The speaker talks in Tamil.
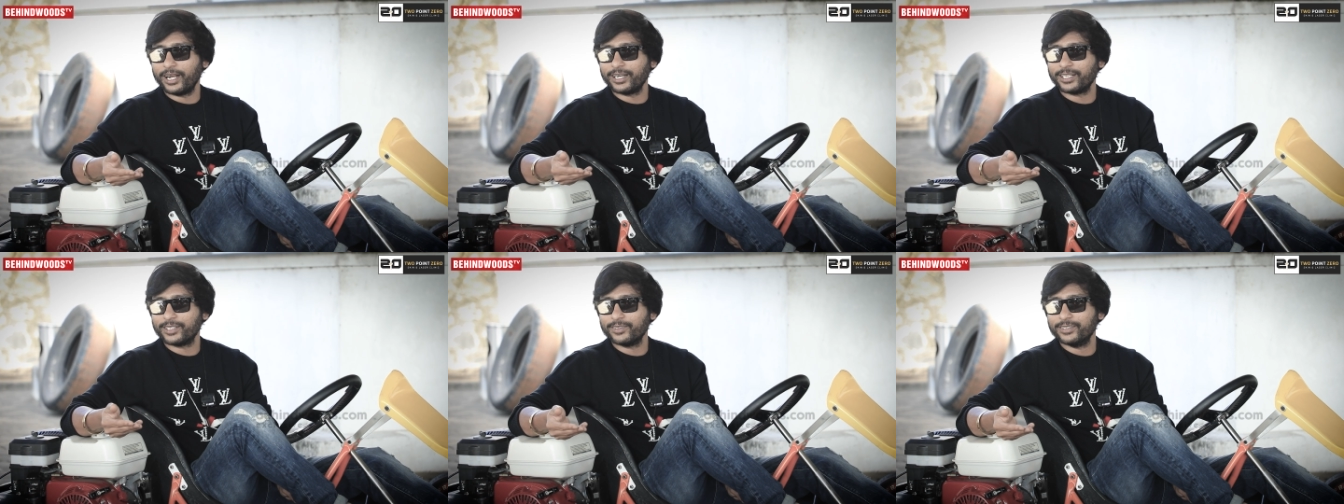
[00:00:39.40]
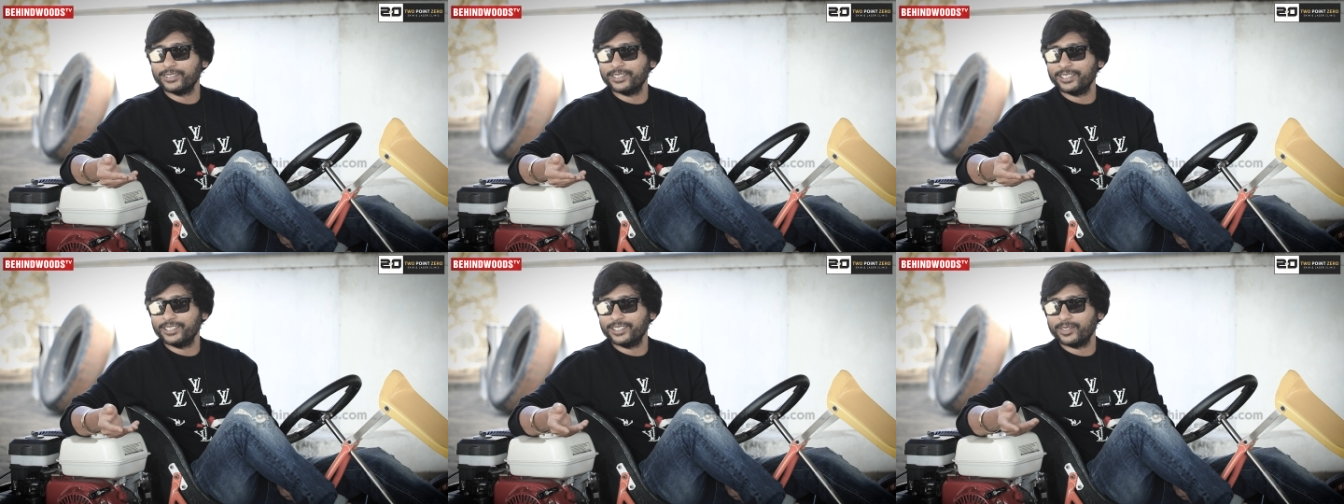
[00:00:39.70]
ஒரு ஆக்டர்
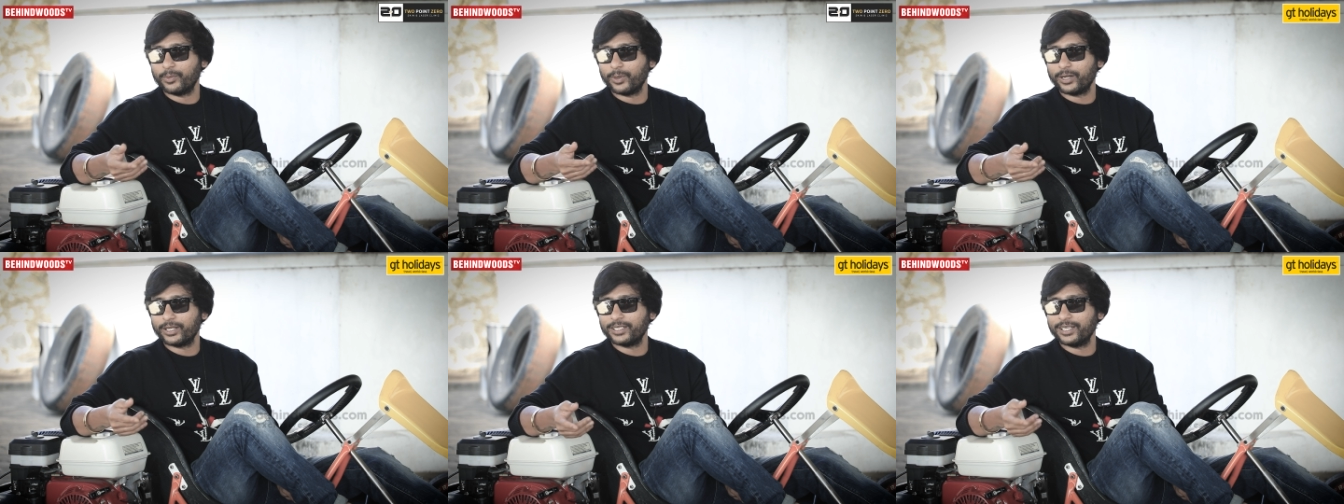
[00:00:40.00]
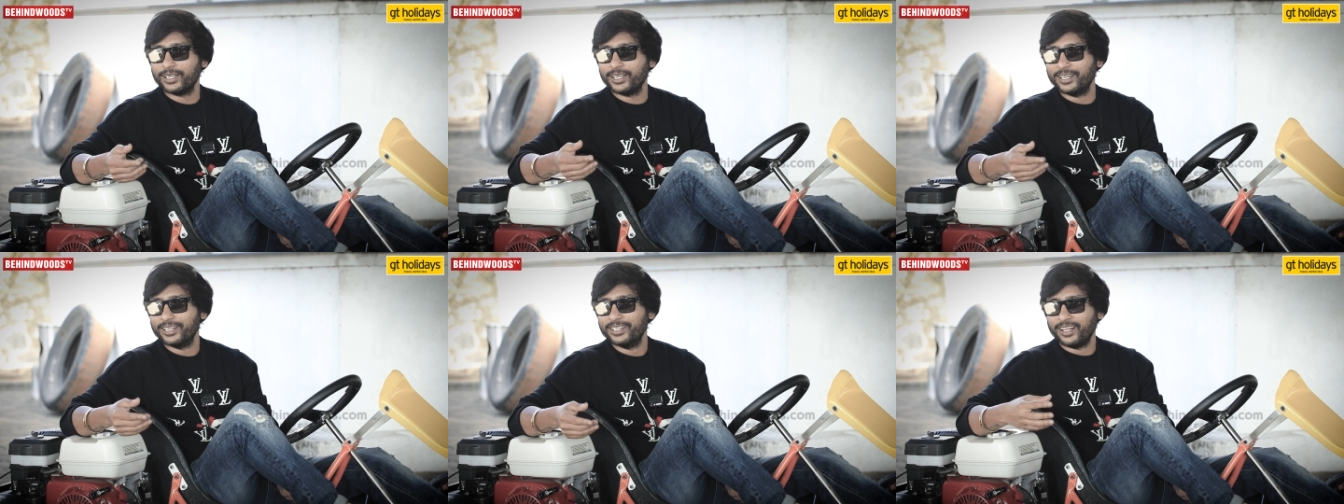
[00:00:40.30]
வந்து இந்த
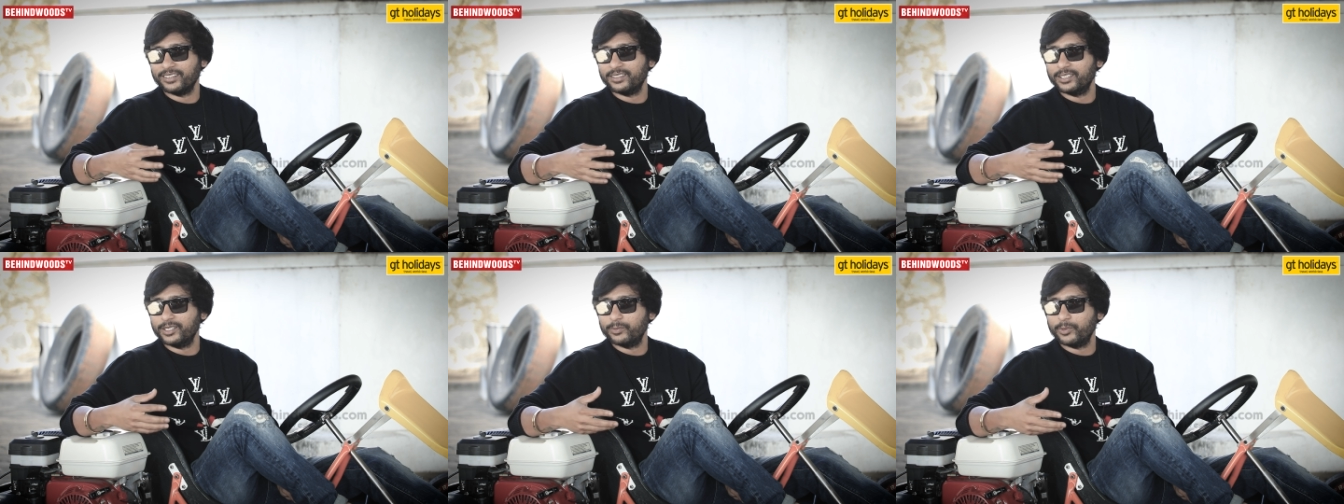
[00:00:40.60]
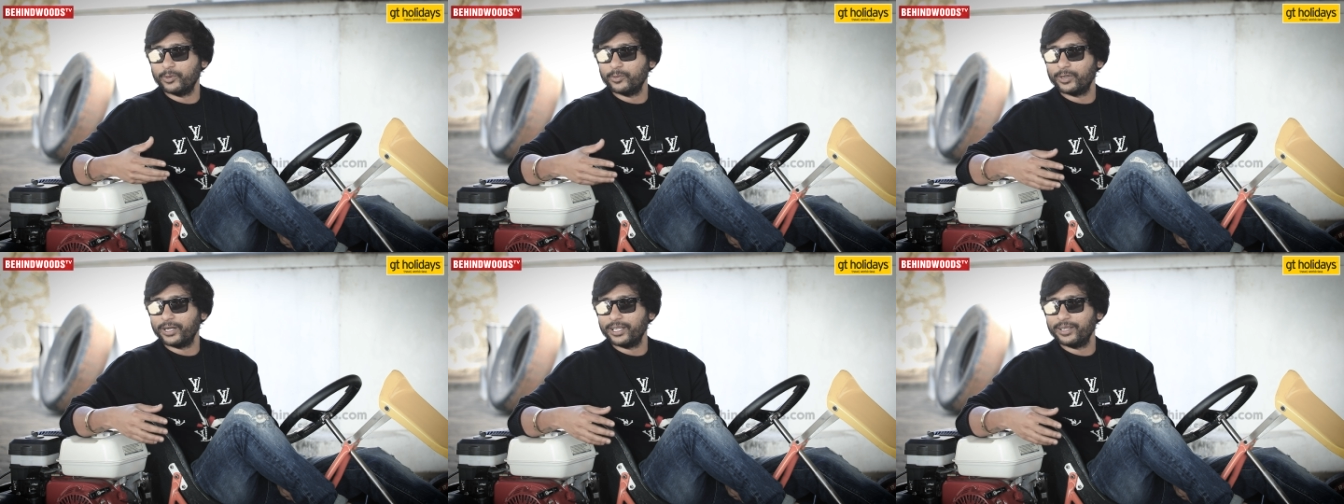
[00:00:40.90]
படத்தில் நான்
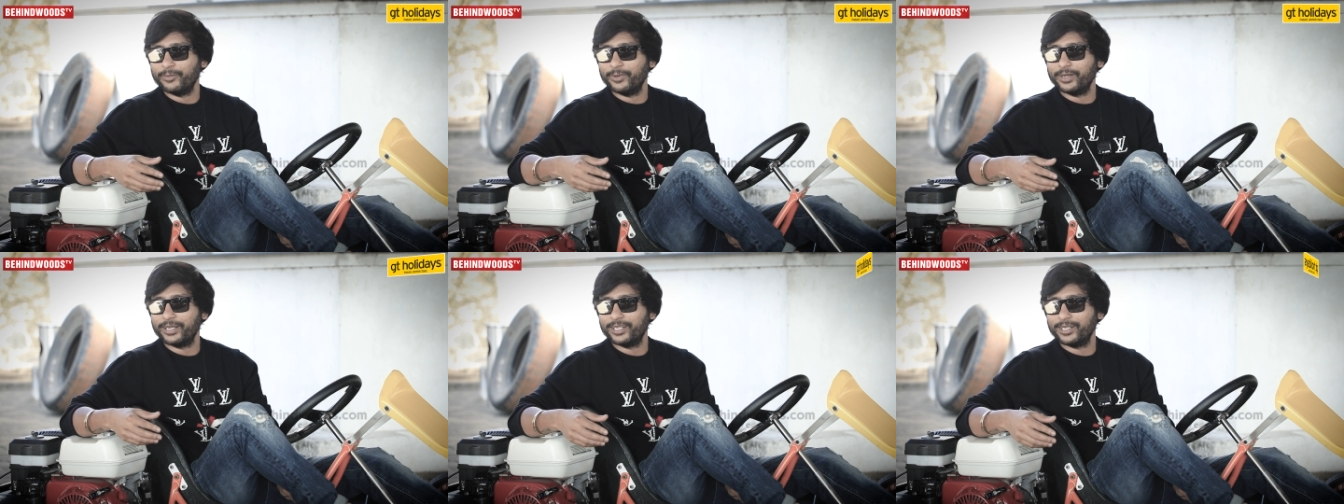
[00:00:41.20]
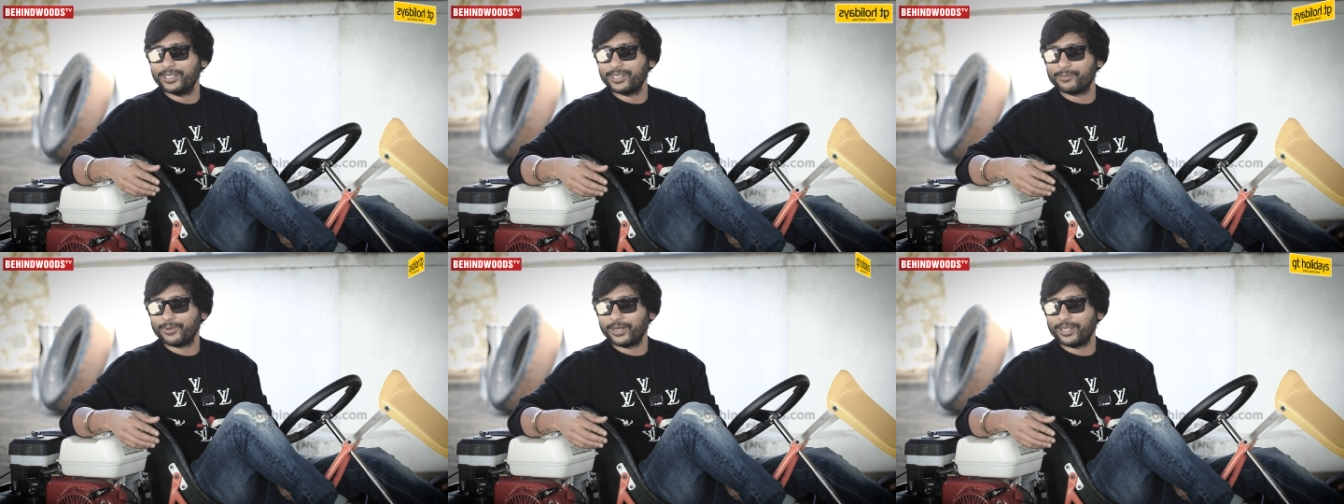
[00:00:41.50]
முனை
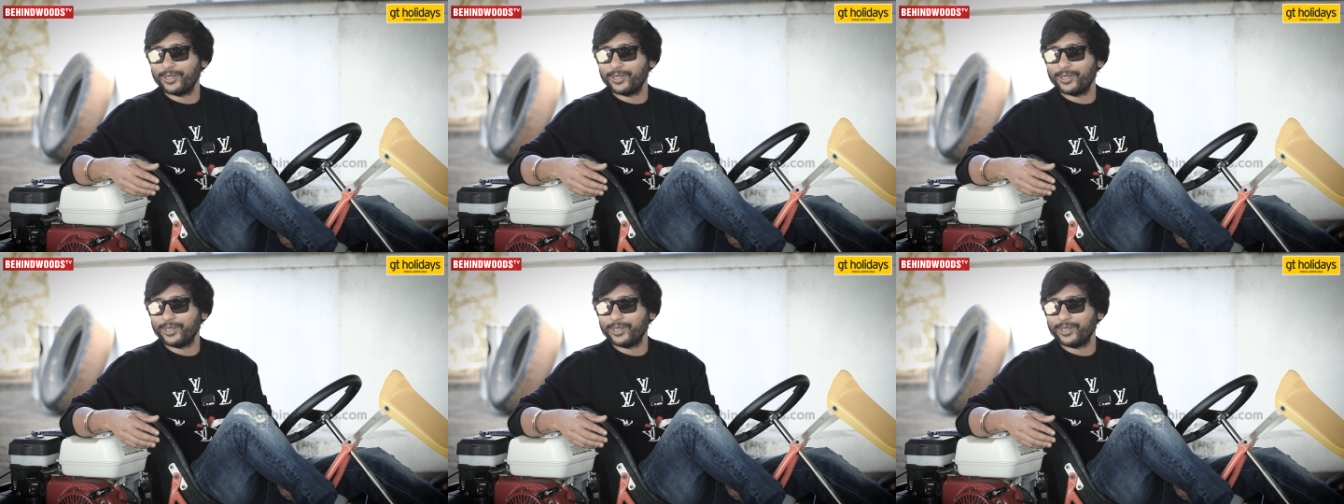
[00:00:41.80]
மிகுந்த